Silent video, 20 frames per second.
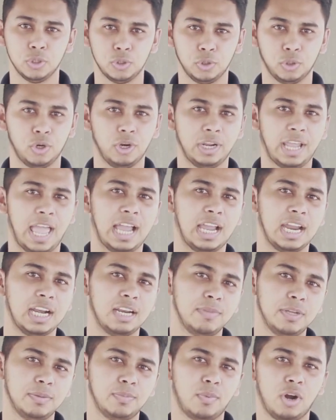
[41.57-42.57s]
সুতরাং
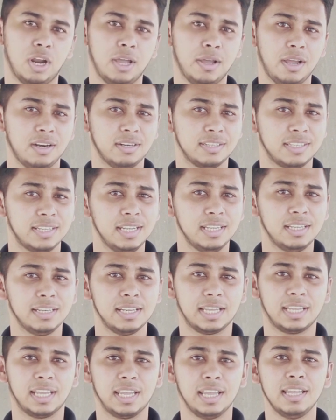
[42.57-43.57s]
একাডেমিক পড়া ঠিক
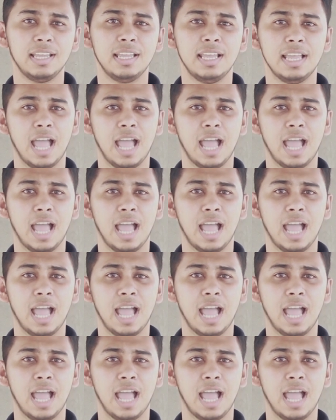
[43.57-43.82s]
রেখে